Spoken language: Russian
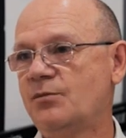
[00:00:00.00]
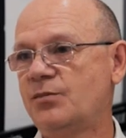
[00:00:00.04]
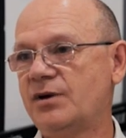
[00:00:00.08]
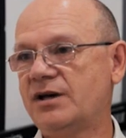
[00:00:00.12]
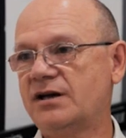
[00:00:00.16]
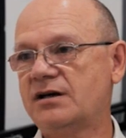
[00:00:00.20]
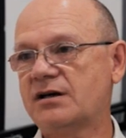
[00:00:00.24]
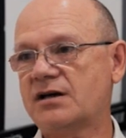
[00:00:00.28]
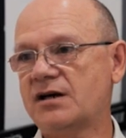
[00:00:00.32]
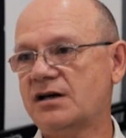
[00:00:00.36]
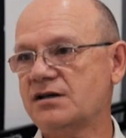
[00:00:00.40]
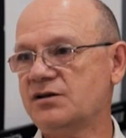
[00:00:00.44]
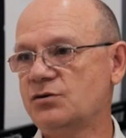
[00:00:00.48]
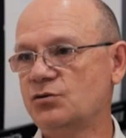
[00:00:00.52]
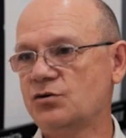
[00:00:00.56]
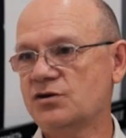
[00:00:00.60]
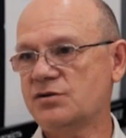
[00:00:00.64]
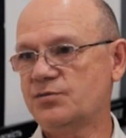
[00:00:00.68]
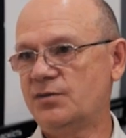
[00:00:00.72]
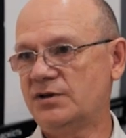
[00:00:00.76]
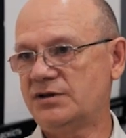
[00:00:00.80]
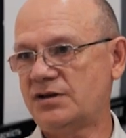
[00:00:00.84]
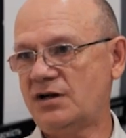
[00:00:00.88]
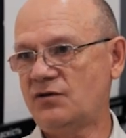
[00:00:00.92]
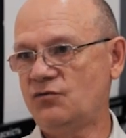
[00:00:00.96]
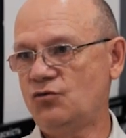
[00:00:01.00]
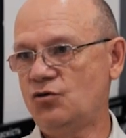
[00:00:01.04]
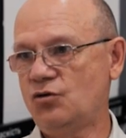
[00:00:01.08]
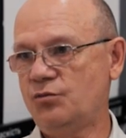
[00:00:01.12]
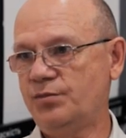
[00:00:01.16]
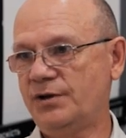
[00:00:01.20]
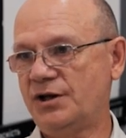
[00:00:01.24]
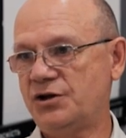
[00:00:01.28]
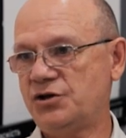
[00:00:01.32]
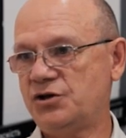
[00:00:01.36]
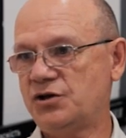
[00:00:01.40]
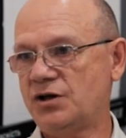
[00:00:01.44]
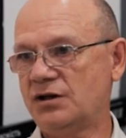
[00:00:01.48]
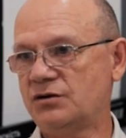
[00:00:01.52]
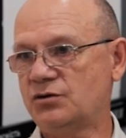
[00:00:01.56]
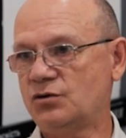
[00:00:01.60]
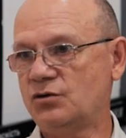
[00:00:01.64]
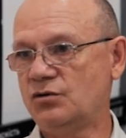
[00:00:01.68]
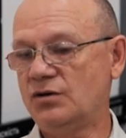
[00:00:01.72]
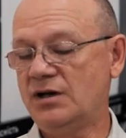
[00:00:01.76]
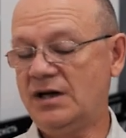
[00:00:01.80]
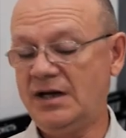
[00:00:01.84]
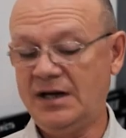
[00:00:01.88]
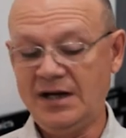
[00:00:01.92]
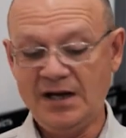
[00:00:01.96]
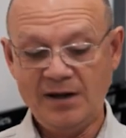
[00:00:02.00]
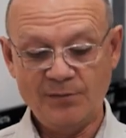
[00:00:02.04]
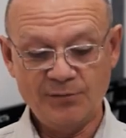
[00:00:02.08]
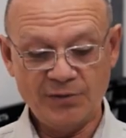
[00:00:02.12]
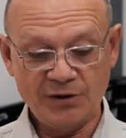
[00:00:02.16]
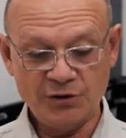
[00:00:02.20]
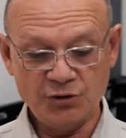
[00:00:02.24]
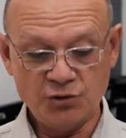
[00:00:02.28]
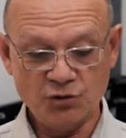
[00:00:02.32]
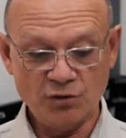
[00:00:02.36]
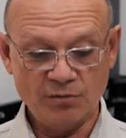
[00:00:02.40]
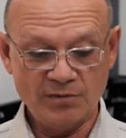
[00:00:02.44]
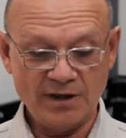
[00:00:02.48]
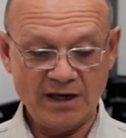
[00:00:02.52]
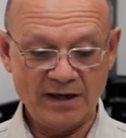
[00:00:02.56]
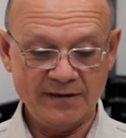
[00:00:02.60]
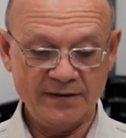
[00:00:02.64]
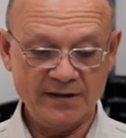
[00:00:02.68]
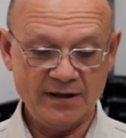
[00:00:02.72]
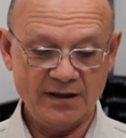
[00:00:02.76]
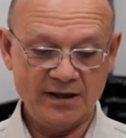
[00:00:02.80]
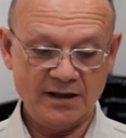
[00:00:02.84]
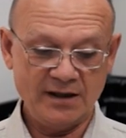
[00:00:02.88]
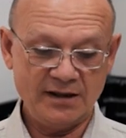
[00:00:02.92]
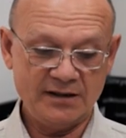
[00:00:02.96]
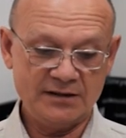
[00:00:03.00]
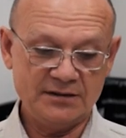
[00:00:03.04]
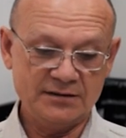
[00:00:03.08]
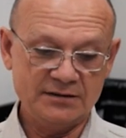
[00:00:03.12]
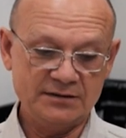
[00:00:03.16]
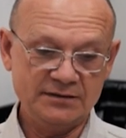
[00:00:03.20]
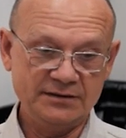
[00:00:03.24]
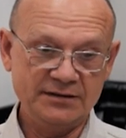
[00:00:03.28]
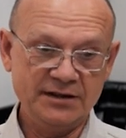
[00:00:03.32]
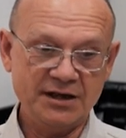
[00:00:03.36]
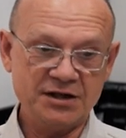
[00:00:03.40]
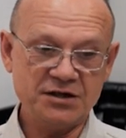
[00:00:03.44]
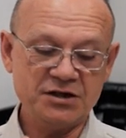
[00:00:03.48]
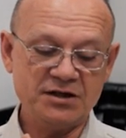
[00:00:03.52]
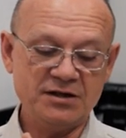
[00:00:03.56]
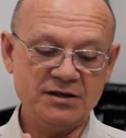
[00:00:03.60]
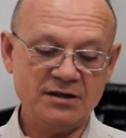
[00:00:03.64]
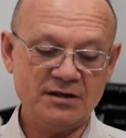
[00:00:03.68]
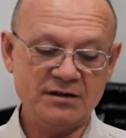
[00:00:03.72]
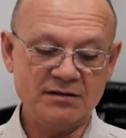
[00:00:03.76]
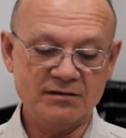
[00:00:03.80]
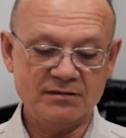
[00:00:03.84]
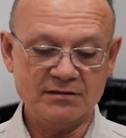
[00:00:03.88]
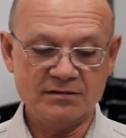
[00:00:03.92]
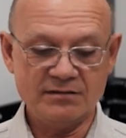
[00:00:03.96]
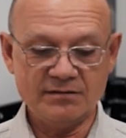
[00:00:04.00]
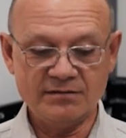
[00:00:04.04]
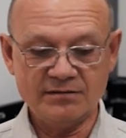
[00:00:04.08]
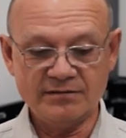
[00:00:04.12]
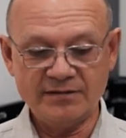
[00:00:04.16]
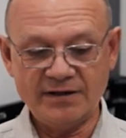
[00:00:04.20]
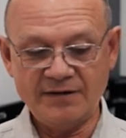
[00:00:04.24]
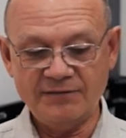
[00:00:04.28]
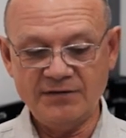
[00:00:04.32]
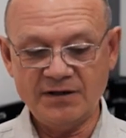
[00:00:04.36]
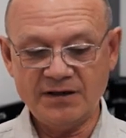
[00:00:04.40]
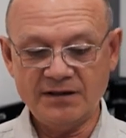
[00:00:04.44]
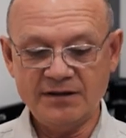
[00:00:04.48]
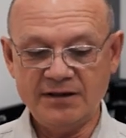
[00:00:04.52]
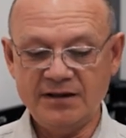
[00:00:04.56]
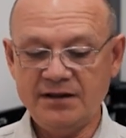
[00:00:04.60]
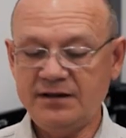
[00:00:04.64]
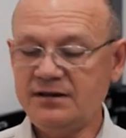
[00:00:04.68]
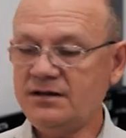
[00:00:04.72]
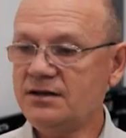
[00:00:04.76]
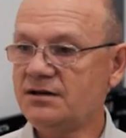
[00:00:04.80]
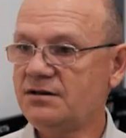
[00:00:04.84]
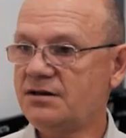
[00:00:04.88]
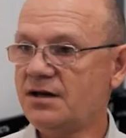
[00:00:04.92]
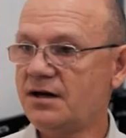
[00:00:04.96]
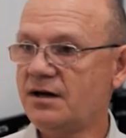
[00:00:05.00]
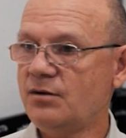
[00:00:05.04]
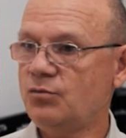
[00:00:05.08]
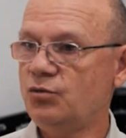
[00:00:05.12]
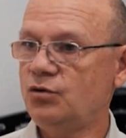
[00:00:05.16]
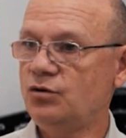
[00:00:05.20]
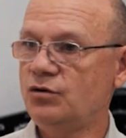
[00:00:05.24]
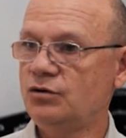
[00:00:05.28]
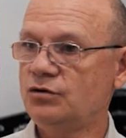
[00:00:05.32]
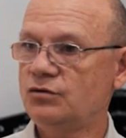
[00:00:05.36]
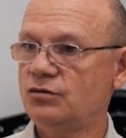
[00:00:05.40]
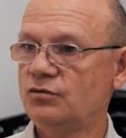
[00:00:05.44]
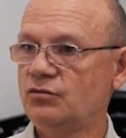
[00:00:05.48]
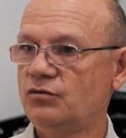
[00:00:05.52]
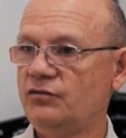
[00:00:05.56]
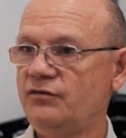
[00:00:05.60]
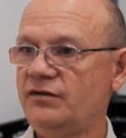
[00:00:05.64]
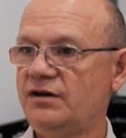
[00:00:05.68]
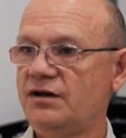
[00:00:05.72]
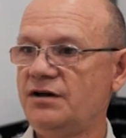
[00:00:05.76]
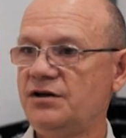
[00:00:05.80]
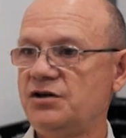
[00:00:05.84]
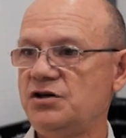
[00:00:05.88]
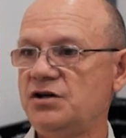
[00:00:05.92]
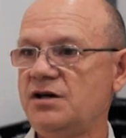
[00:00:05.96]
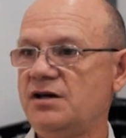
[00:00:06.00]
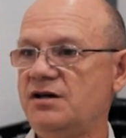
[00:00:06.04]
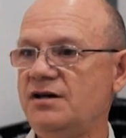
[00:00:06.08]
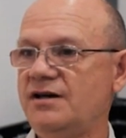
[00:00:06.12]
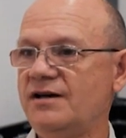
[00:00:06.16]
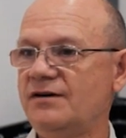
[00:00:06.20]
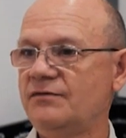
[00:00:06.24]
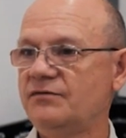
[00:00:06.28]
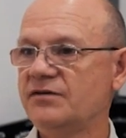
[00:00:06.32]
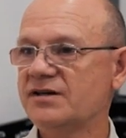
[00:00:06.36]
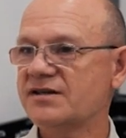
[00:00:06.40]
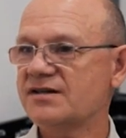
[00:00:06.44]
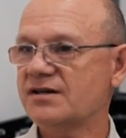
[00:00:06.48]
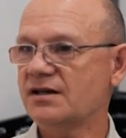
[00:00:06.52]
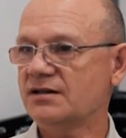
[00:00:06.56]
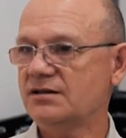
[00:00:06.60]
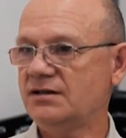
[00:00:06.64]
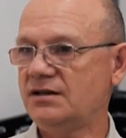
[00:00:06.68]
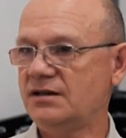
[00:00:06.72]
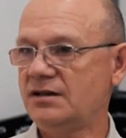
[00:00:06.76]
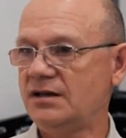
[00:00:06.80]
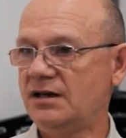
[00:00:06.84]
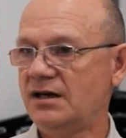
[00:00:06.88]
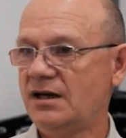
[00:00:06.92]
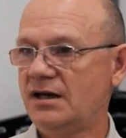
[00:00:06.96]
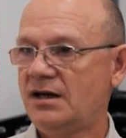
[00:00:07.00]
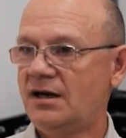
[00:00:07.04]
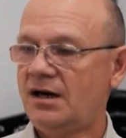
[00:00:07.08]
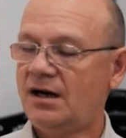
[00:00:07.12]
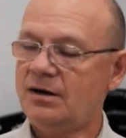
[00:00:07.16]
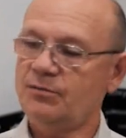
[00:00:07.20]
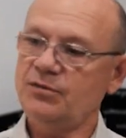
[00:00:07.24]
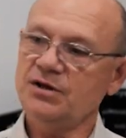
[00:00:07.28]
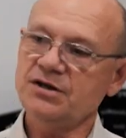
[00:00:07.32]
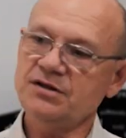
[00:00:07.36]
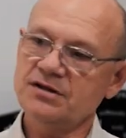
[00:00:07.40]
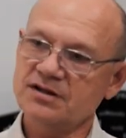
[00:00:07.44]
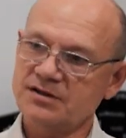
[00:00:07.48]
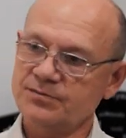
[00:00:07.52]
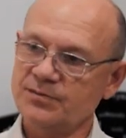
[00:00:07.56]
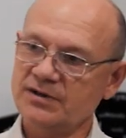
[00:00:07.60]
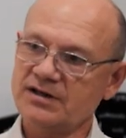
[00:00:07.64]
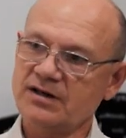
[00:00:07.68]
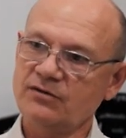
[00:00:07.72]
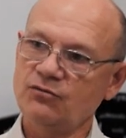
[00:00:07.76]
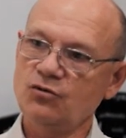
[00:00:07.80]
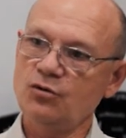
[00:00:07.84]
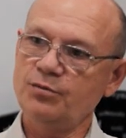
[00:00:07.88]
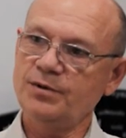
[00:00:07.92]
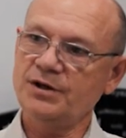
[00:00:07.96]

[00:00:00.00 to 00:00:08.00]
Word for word: прекрасную смотровую площадку. Причем она э, даже, э, наверное, не требует увеличения высоты. Обычно смотровую